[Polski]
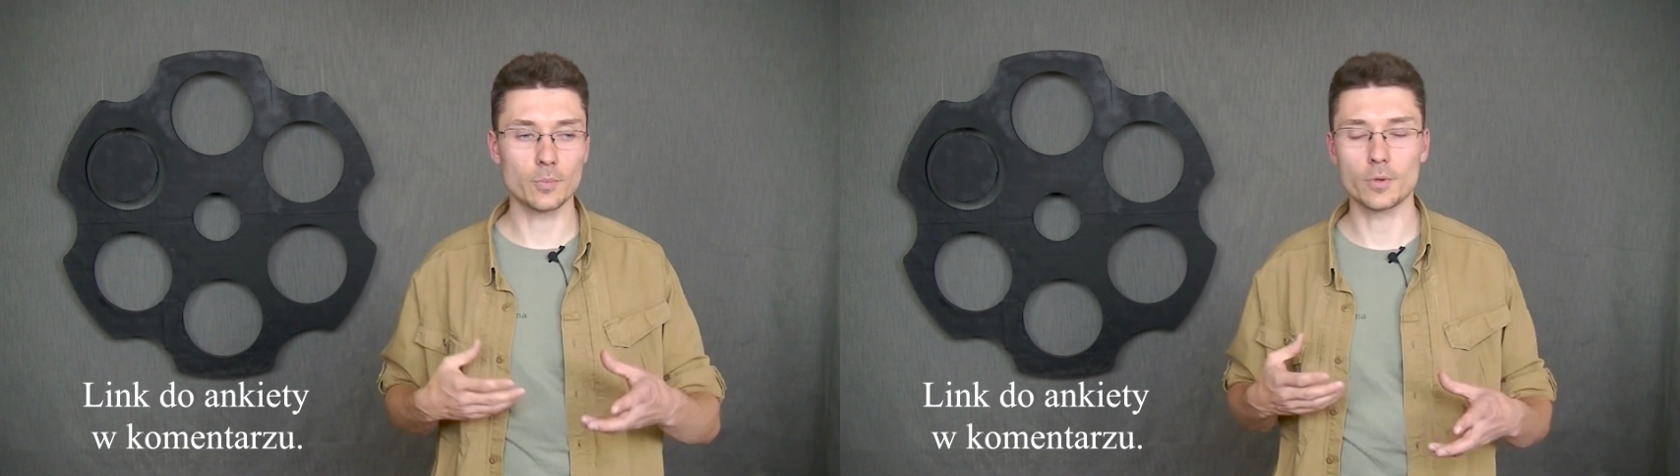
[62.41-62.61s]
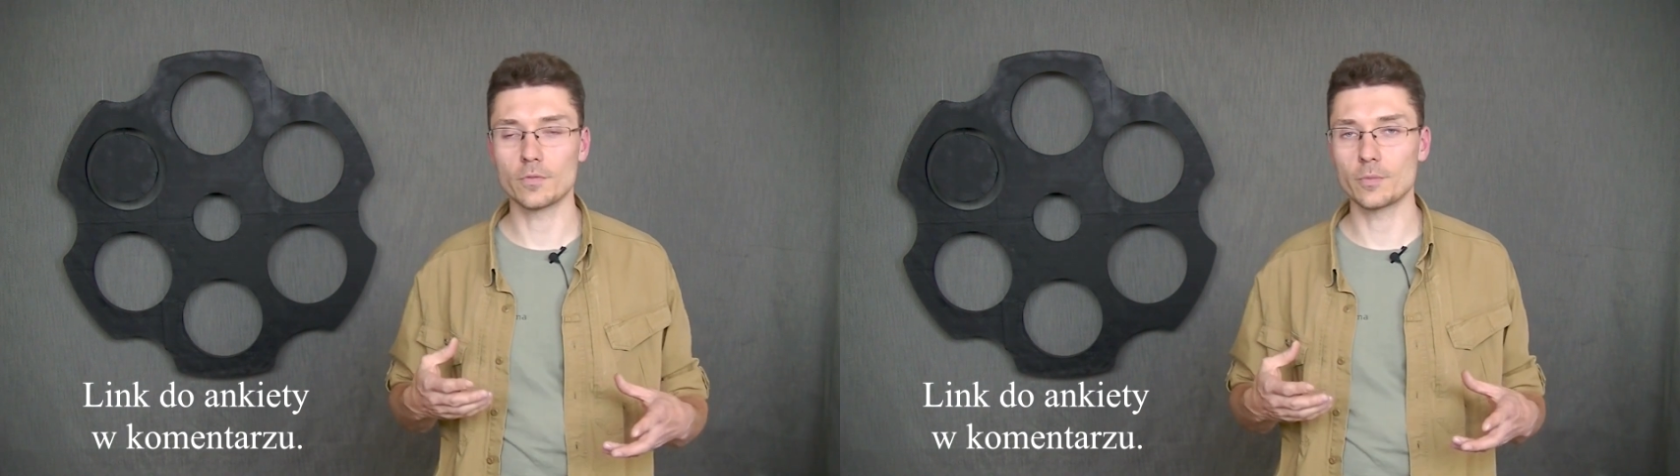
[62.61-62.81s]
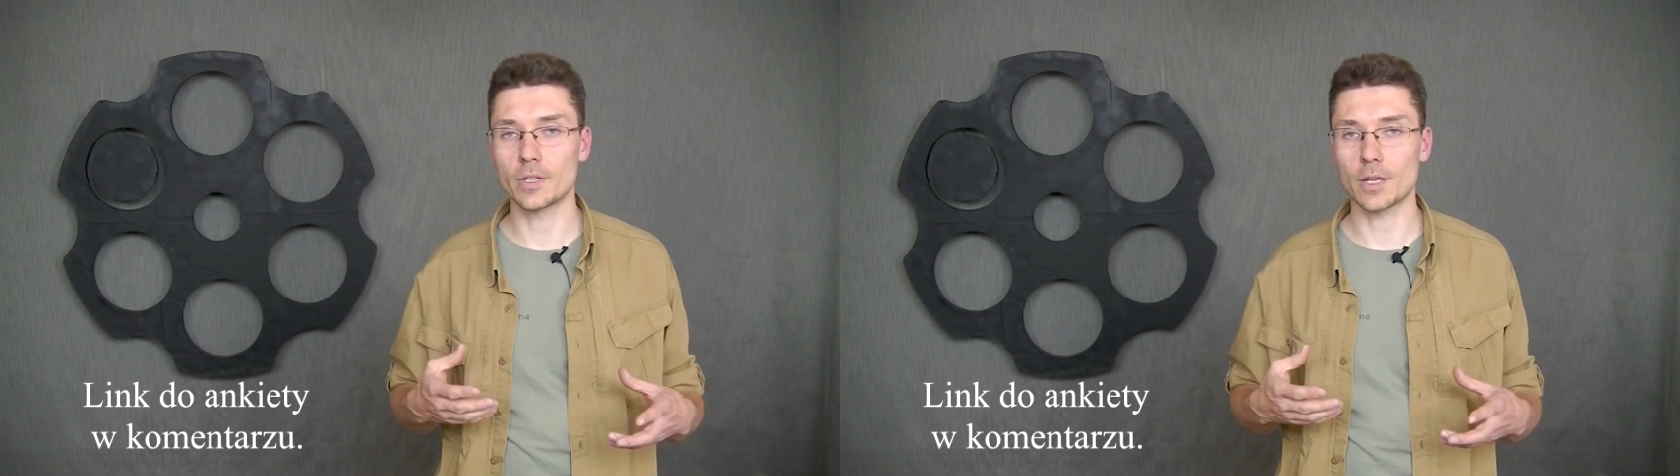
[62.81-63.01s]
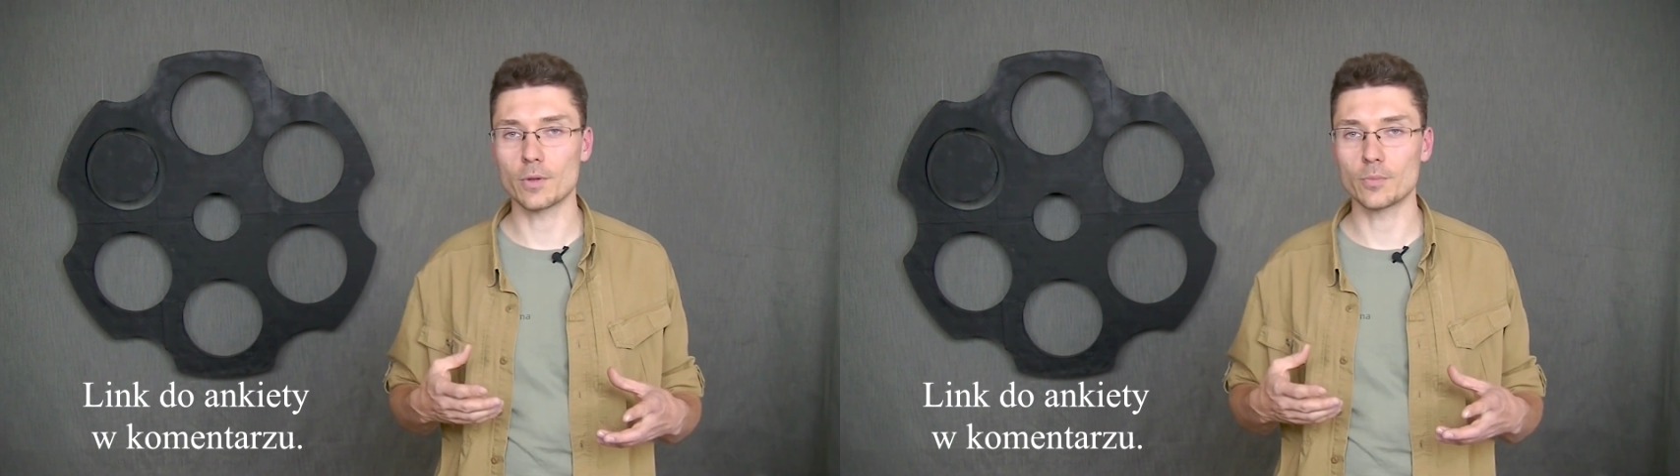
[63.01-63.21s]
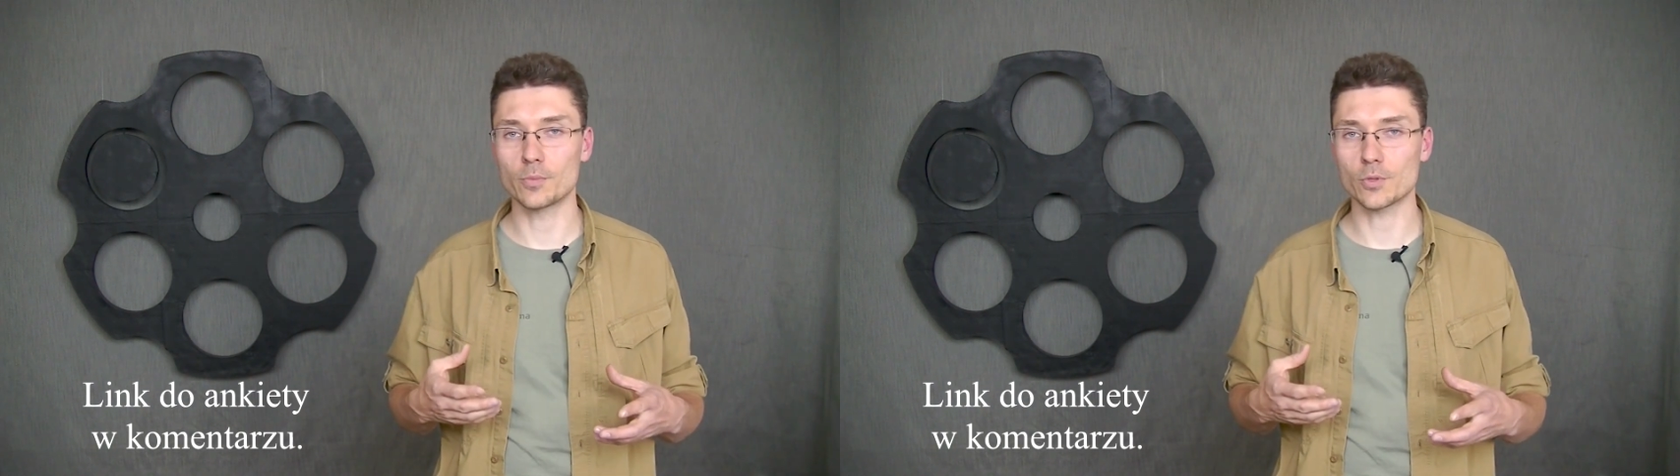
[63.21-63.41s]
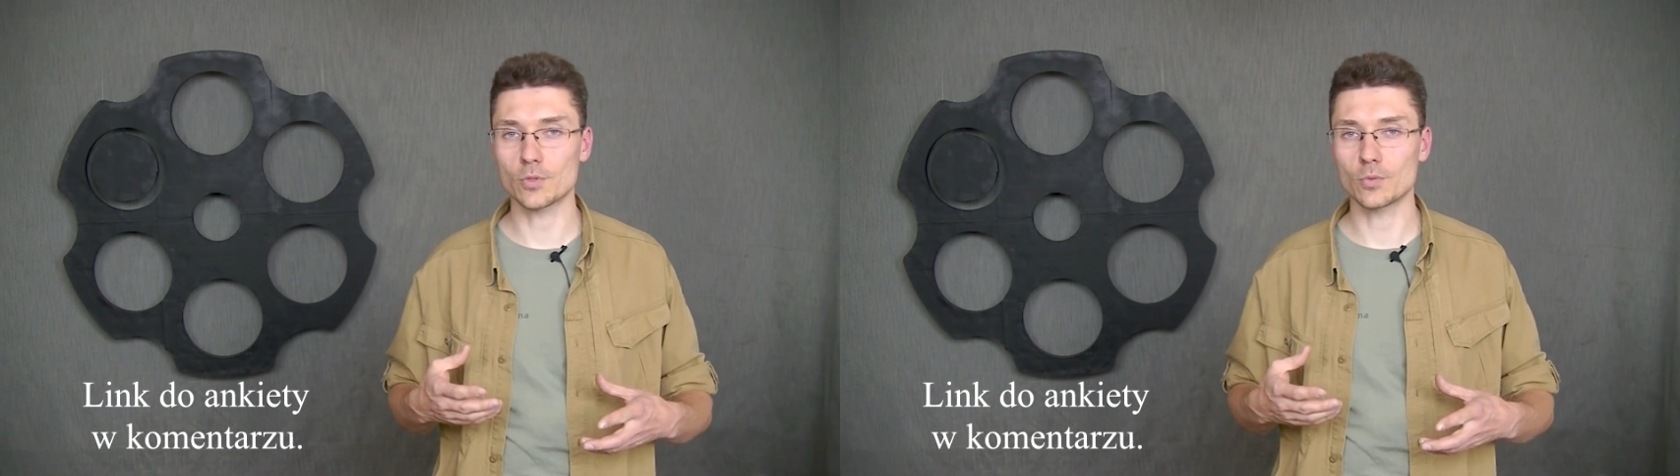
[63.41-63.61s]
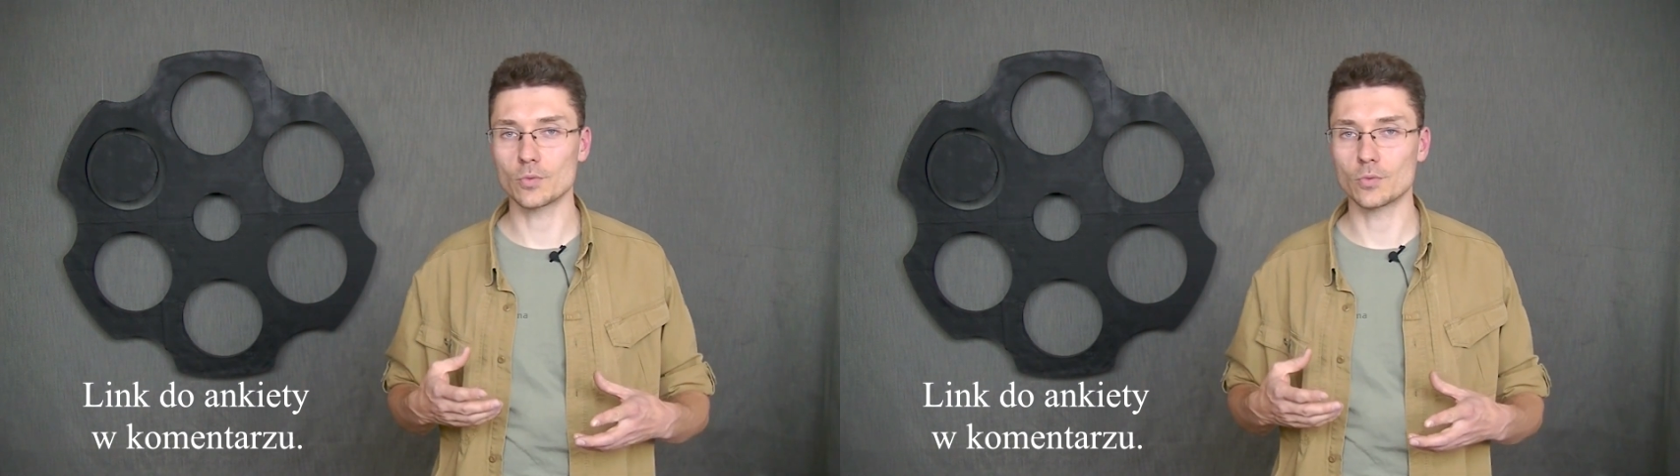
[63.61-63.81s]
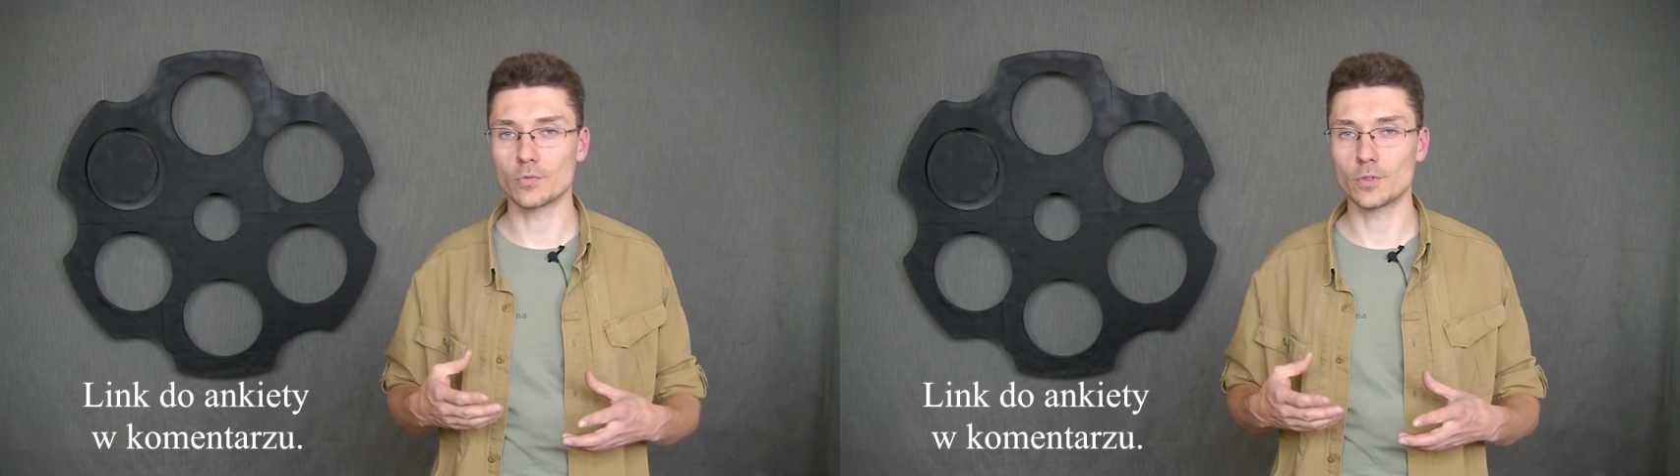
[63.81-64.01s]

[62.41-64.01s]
pory wybierałem po prostu